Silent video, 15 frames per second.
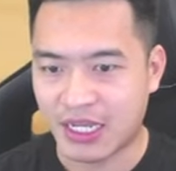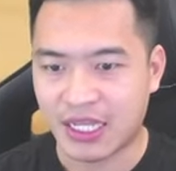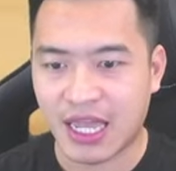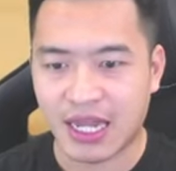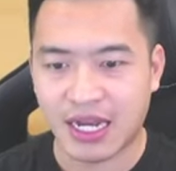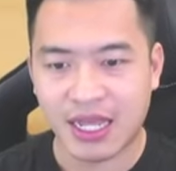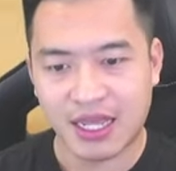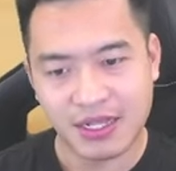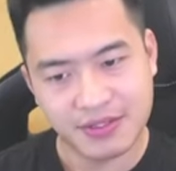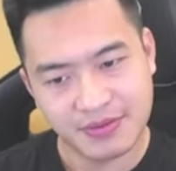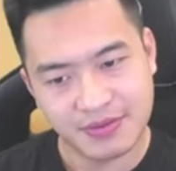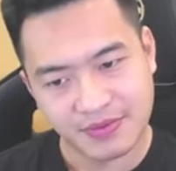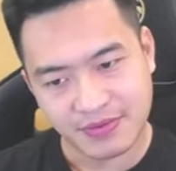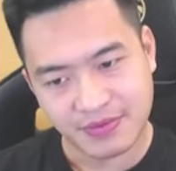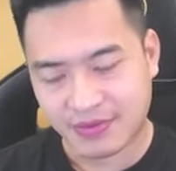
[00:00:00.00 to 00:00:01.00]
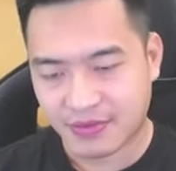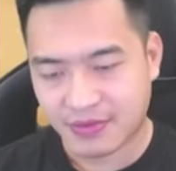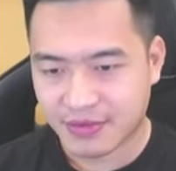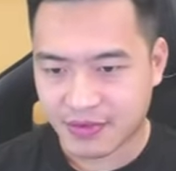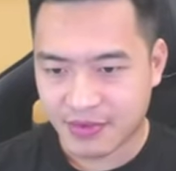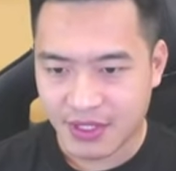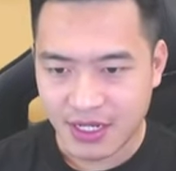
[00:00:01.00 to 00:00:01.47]
nhẹn đi
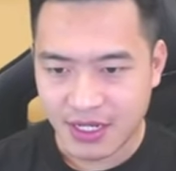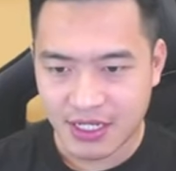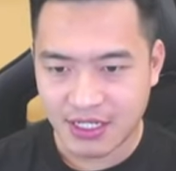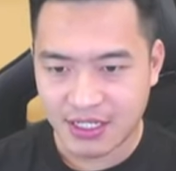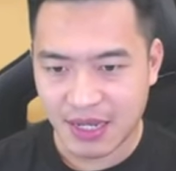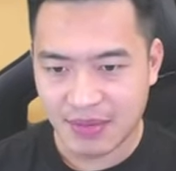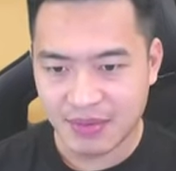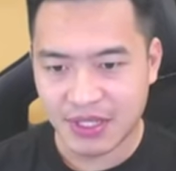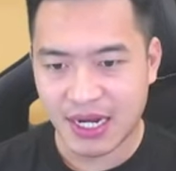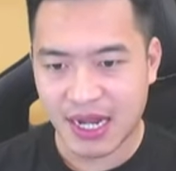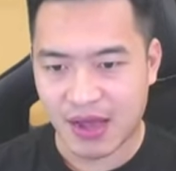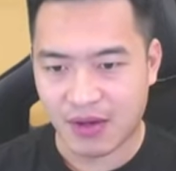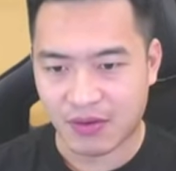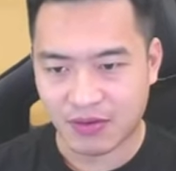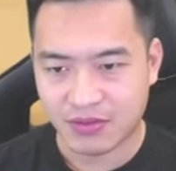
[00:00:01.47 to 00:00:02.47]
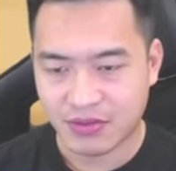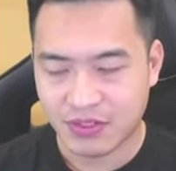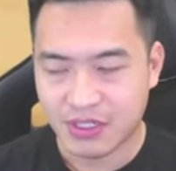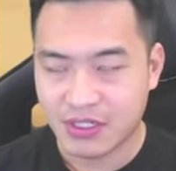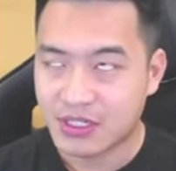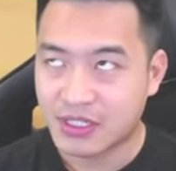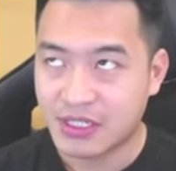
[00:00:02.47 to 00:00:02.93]
xem như thế nào
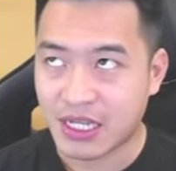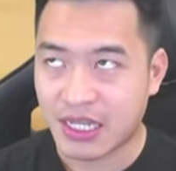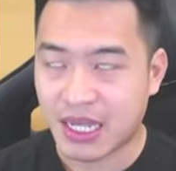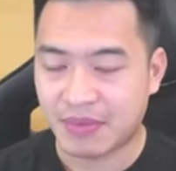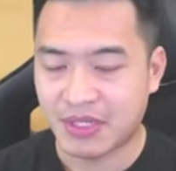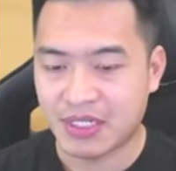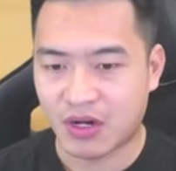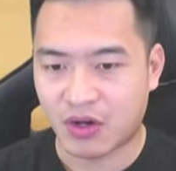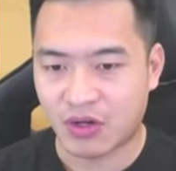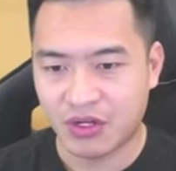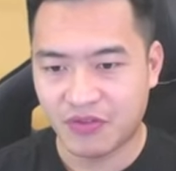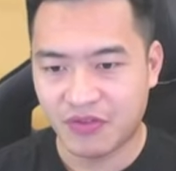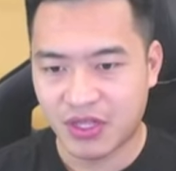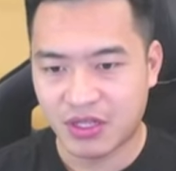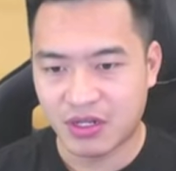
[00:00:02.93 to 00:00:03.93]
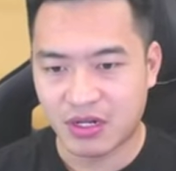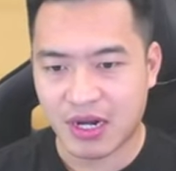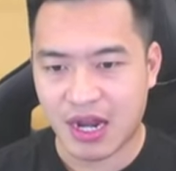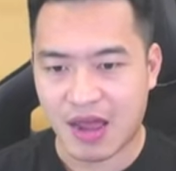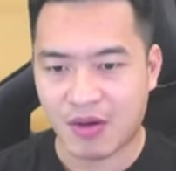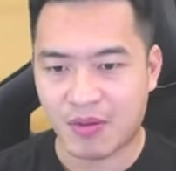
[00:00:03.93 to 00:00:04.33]
nhanh nhẹn bây giờ còn những vị tướng nào